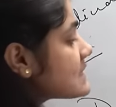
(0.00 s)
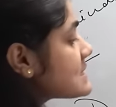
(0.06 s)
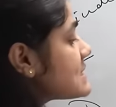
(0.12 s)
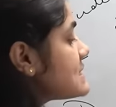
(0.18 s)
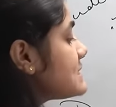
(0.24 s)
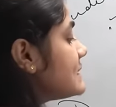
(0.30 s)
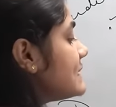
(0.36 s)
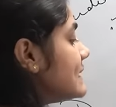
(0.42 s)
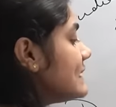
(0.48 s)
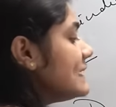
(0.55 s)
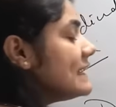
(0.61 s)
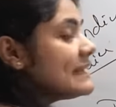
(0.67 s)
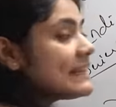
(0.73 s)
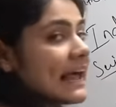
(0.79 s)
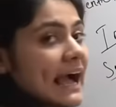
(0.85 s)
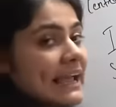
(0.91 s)
दिस इज
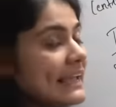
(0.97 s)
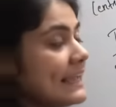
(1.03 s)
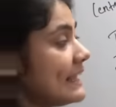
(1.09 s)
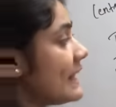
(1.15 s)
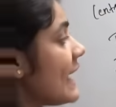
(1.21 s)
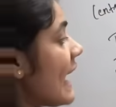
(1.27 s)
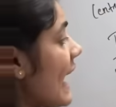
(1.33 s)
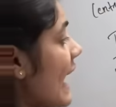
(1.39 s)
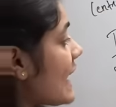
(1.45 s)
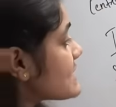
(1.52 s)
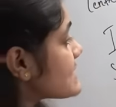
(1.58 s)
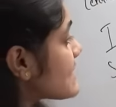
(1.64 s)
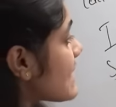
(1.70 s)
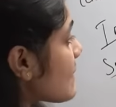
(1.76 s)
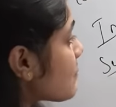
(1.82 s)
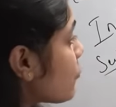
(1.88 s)
डी नाइन
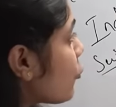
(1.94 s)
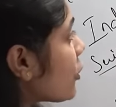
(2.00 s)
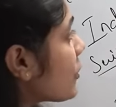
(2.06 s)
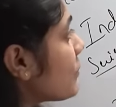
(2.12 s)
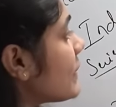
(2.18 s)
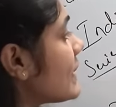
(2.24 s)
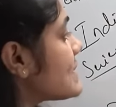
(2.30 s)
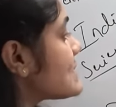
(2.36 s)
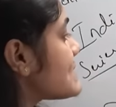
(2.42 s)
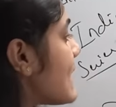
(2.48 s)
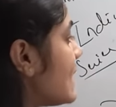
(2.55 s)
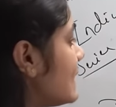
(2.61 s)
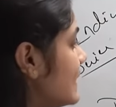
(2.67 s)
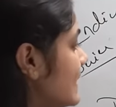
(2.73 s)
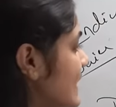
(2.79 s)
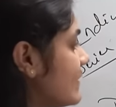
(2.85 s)
ऐसे आप कोई भी
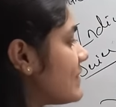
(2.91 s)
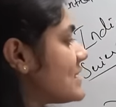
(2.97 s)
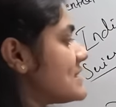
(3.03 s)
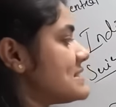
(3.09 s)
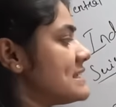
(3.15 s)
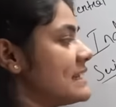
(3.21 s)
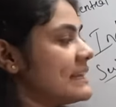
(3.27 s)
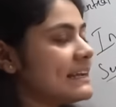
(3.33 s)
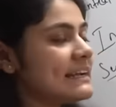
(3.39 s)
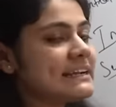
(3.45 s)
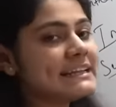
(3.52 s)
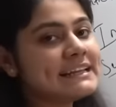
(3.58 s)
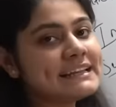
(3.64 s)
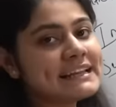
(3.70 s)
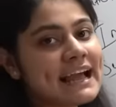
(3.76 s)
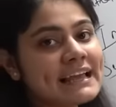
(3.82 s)
डिसाइल डी वन से लेके
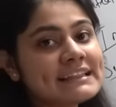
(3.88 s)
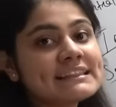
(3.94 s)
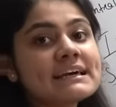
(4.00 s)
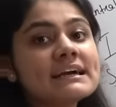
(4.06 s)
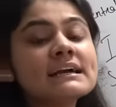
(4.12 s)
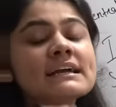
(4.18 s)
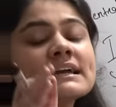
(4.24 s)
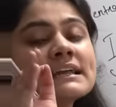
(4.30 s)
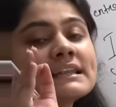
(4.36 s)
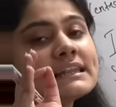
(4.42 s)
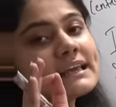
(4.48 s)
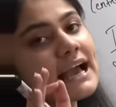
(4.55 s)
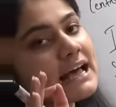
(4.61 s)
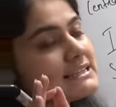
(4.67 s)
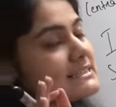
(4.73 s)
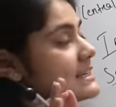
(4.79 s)
डी नाइन तक निकाल